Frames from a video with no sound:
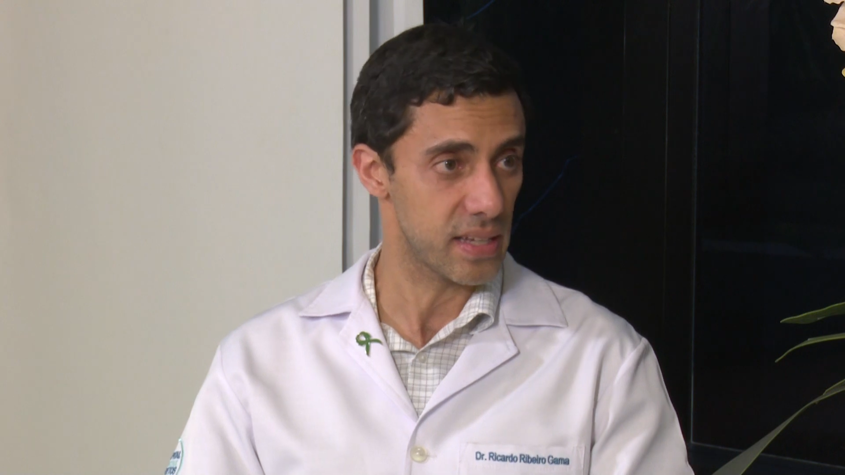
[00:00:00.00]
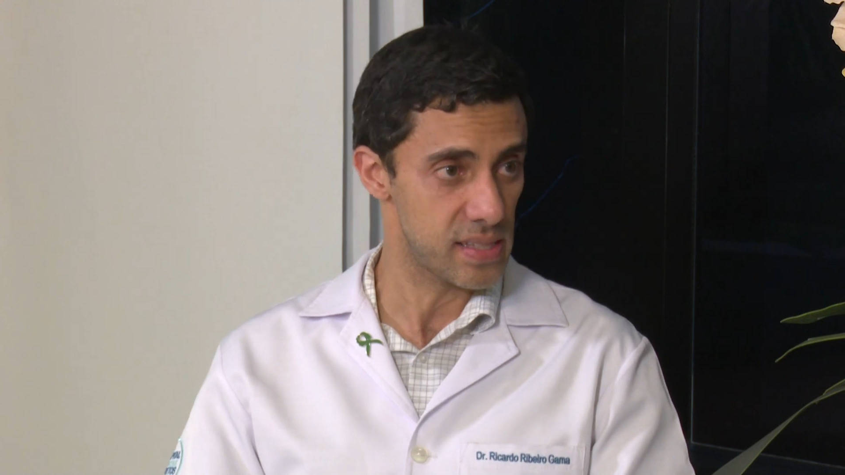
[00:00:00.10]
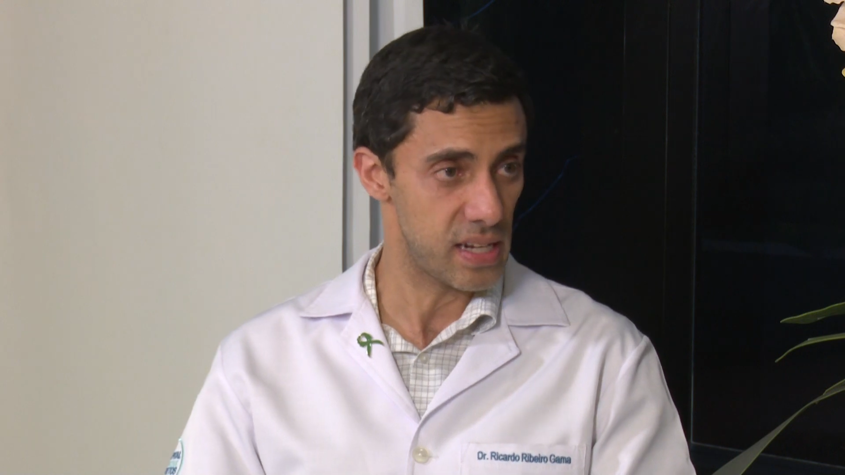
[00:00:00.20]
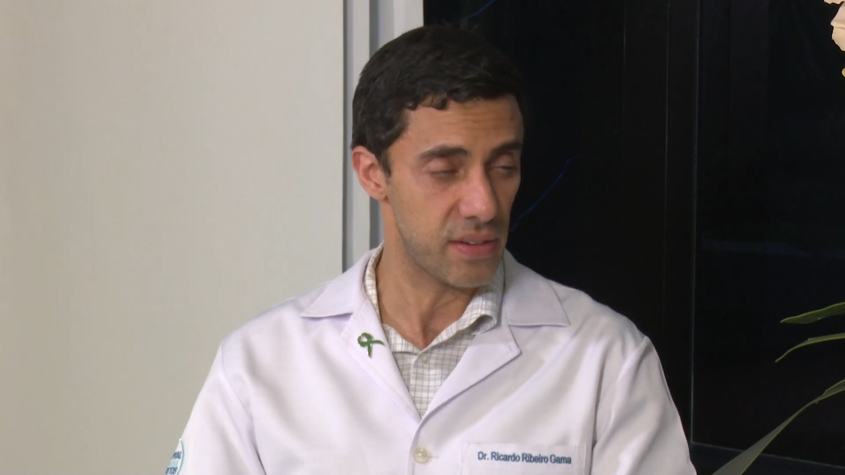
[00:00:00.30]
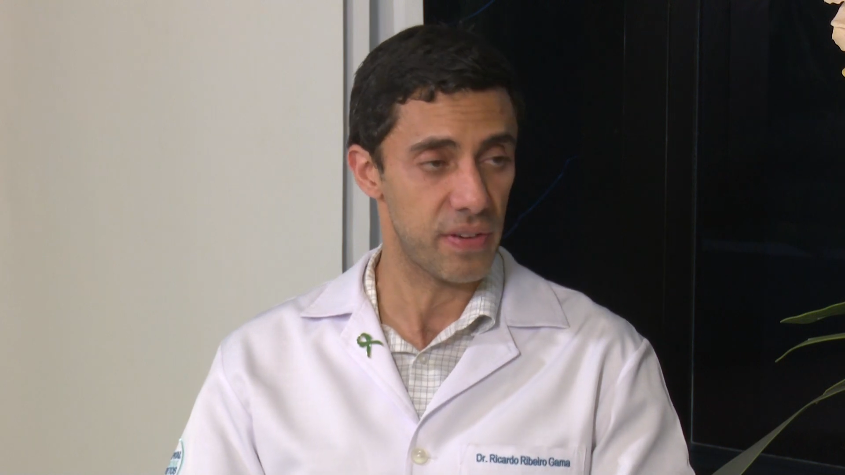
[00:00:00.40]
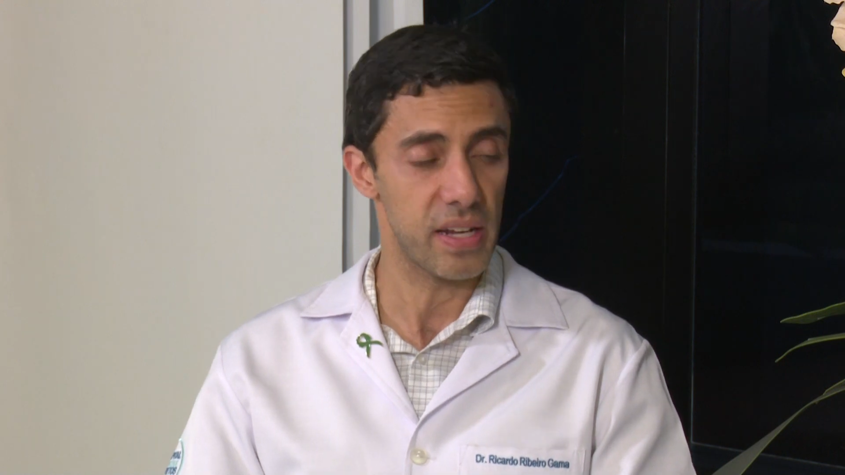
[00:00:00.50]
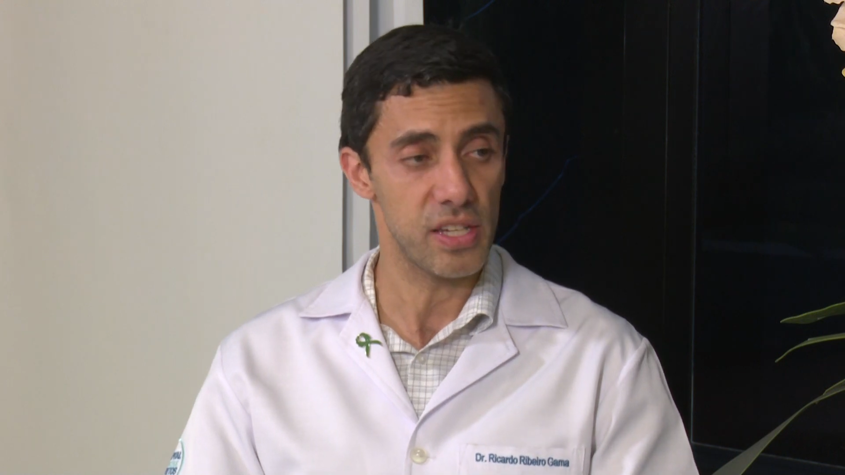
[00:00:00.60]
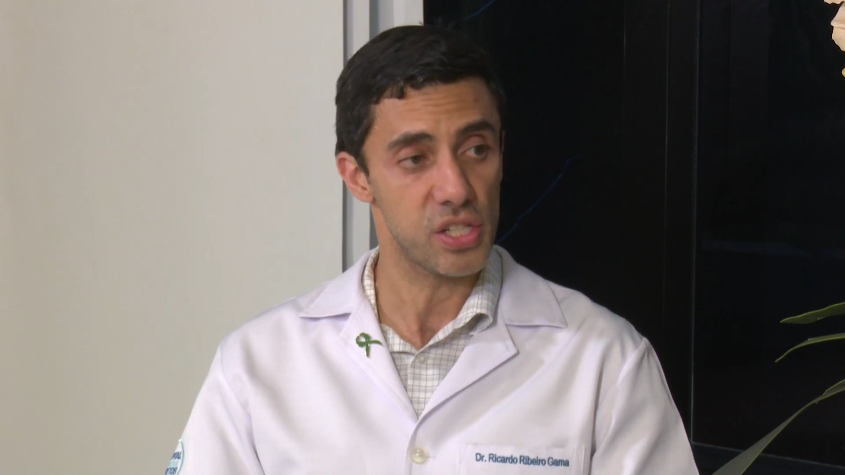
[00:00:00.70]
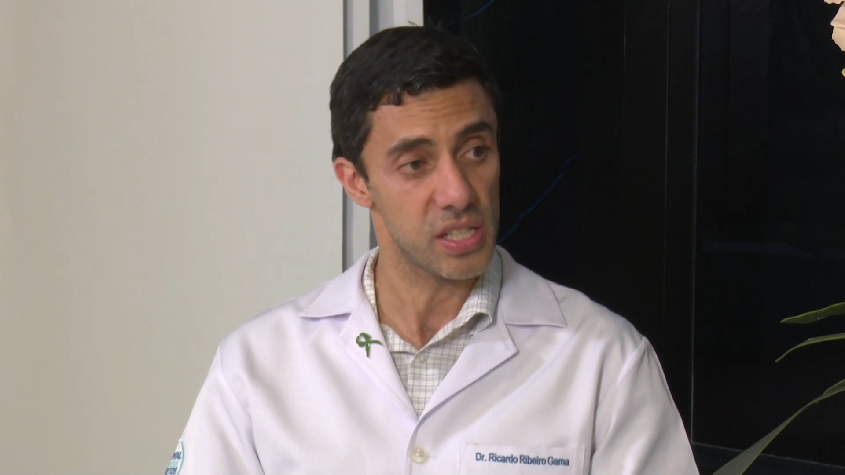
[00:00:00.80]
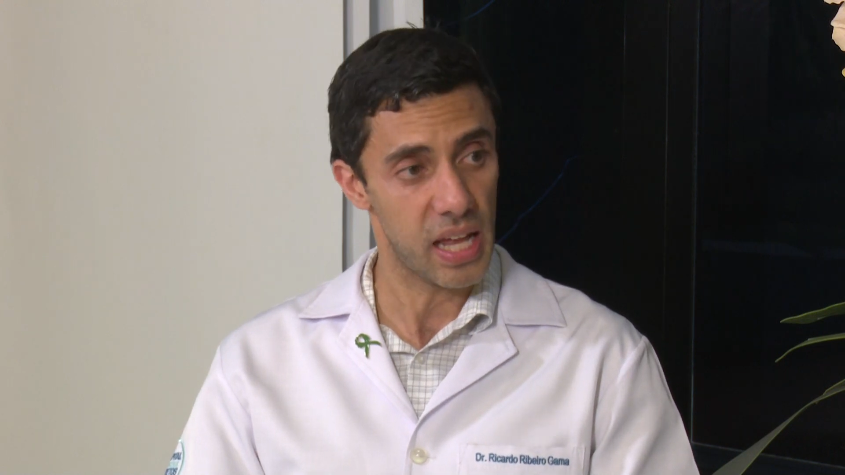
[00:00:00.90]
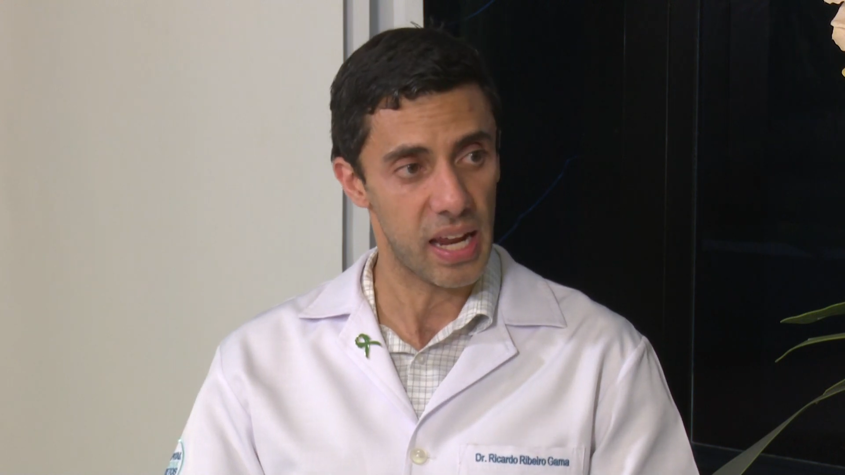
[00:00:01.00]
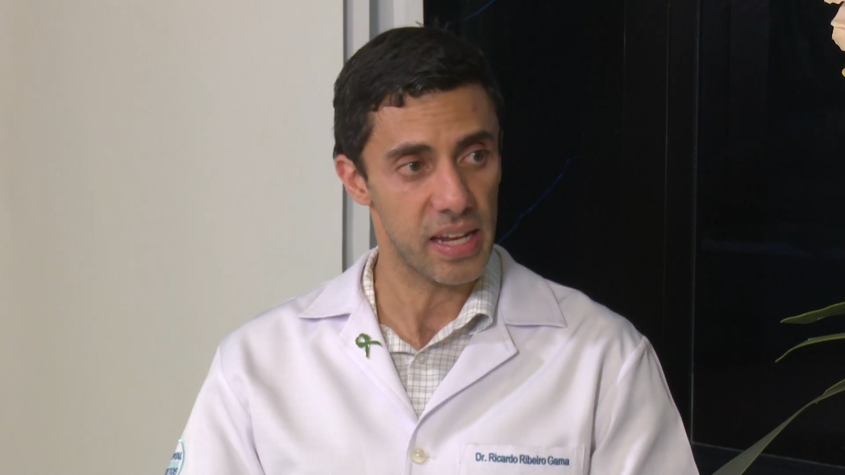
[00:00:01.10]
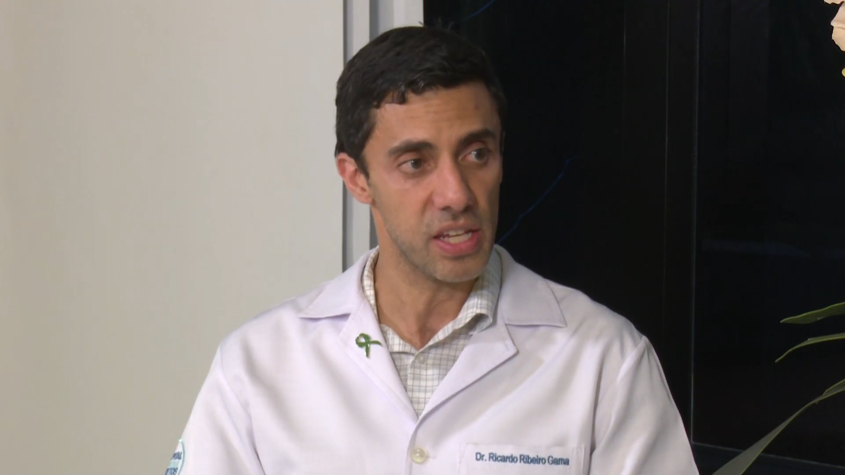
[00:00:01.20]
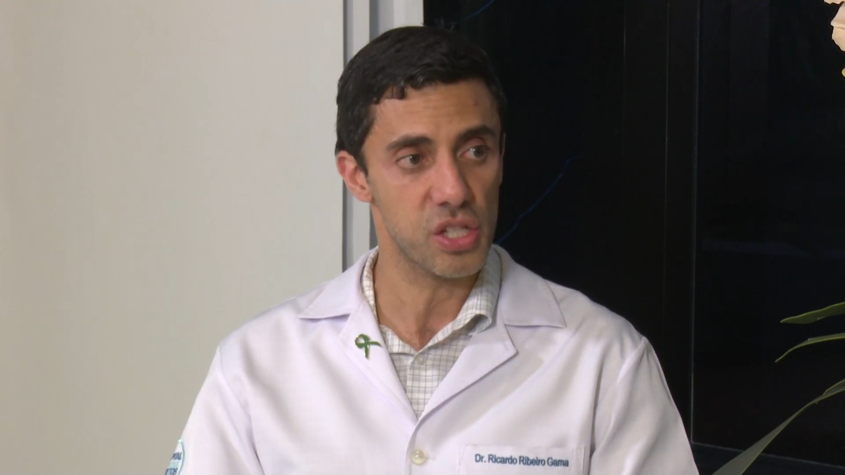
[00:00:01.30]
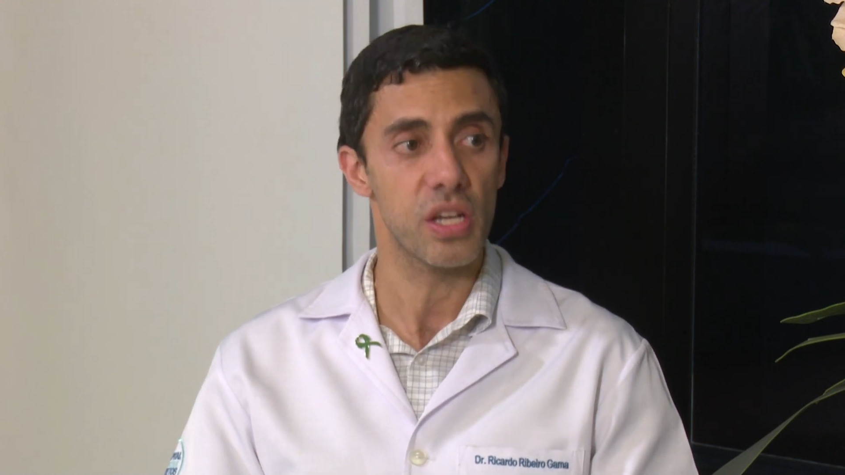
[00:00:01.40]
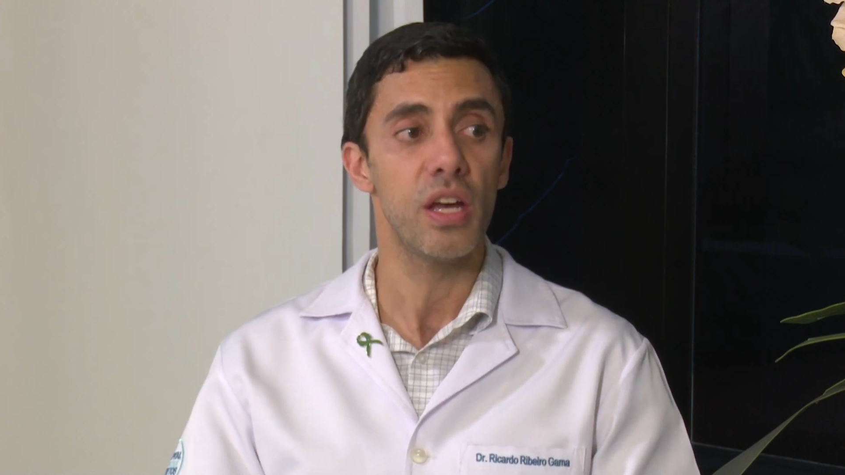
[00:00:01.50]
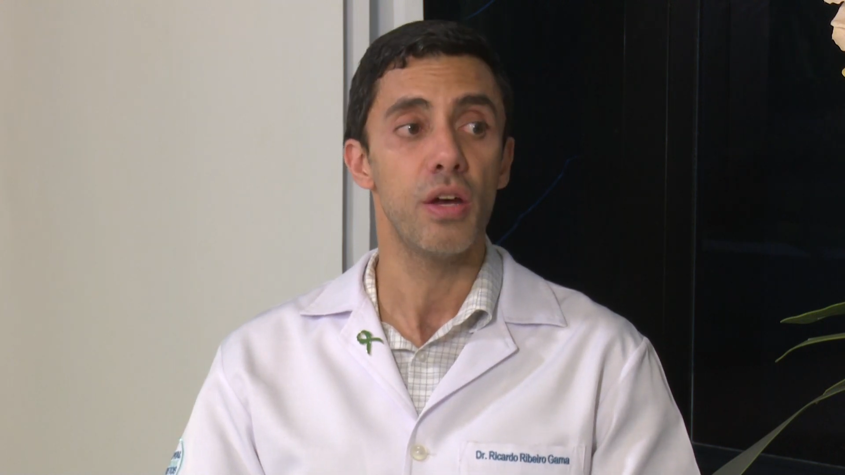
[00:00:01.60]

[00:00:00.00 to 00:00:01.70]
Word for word: que seria a faringe, e na laringe,